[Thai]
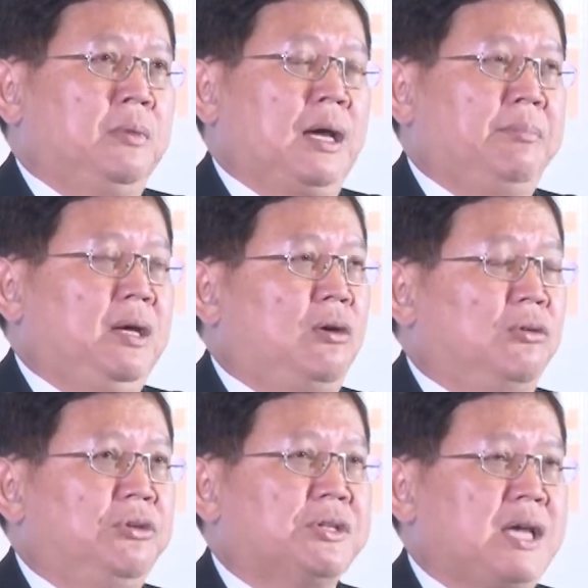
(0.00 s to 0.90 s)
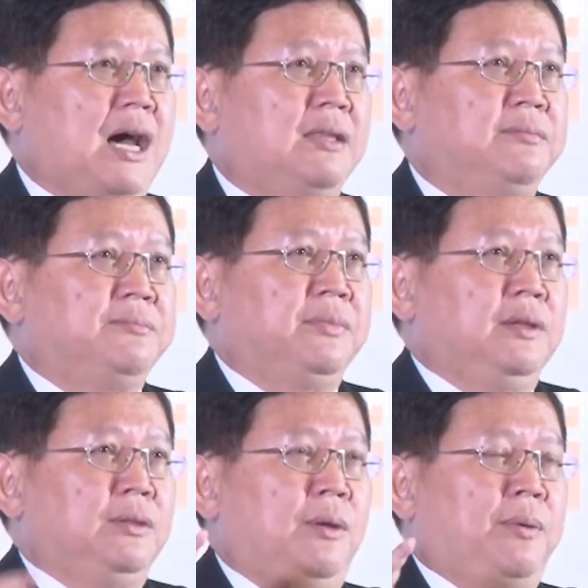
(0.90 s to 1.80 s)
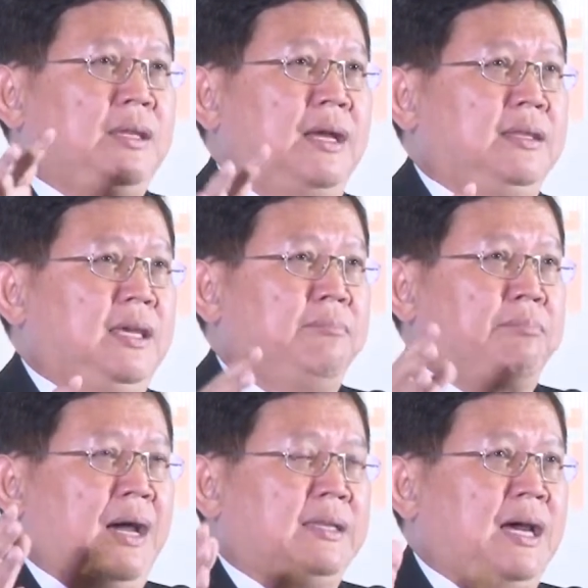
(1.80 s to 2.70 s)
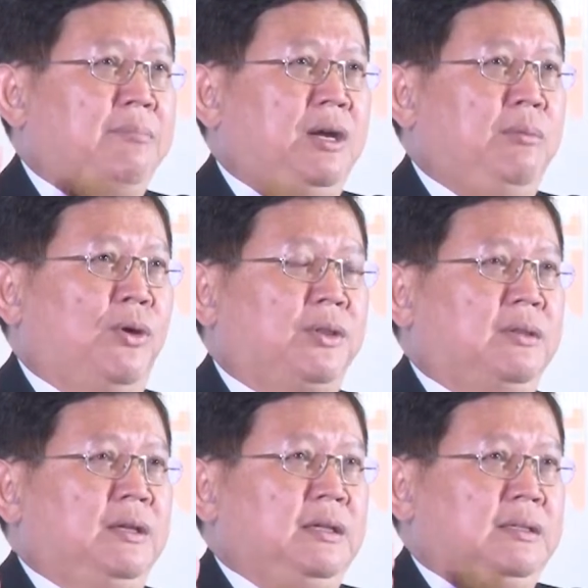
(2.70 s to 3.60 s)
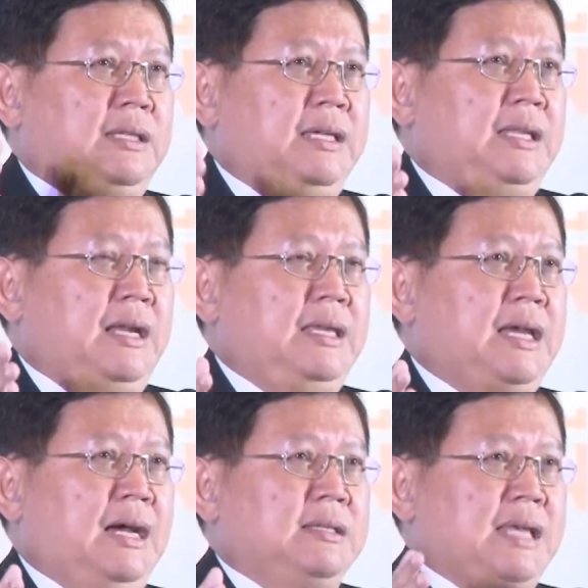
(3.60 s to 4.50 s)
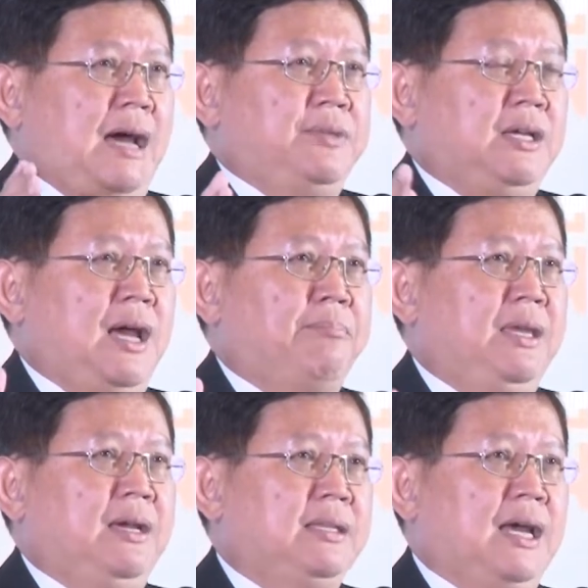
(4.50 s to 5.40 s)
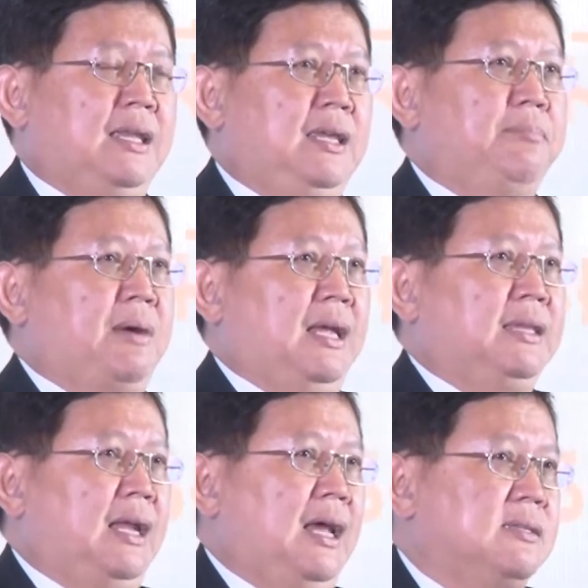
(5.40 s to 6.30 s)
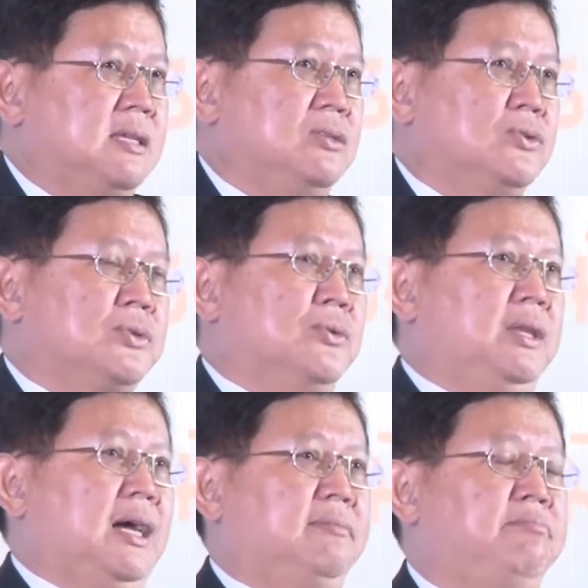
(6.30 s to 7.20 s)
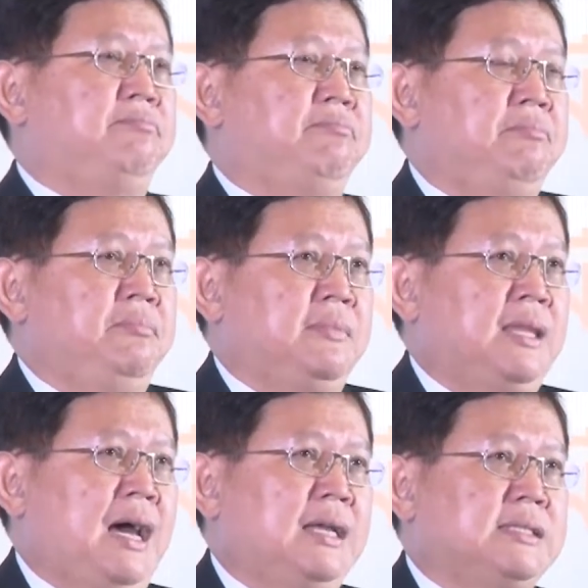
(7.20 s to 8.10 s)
กับเรื่องของยุทธศาสตร์เดยวพออย่างยิ่งภายใต้บริบทที่ในระยะ 3-5 ปีข้างหน้านี้ ผ่านไทยแลนด์4.0 นั้นน่า